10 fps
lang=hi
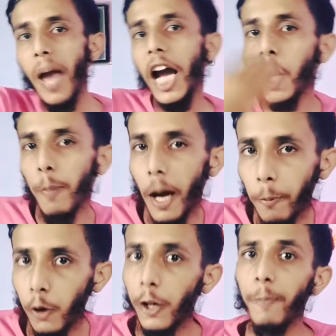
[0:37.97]
बैक के ऊपर
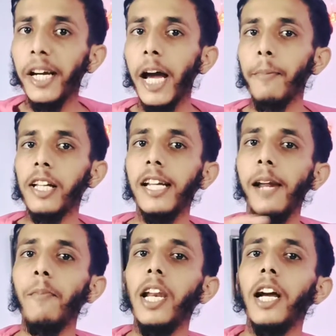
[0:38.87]
आपको ट्रिपल कैमरा
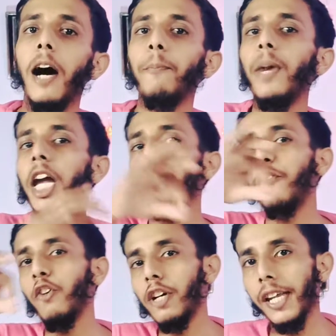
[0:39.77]
सेट मिलेगा मेन
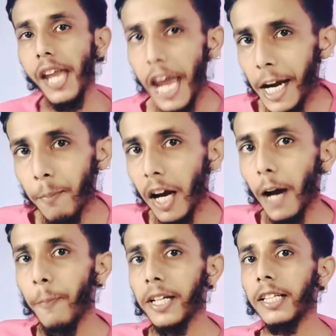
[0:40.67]
फोर्टी एट
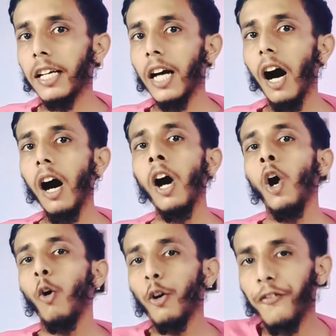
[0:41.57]
मेगा पिक्सल का
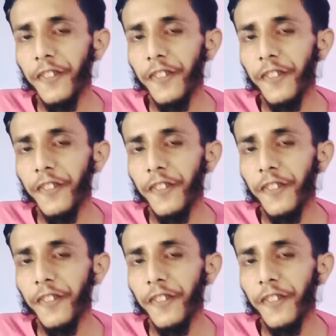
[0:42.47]
और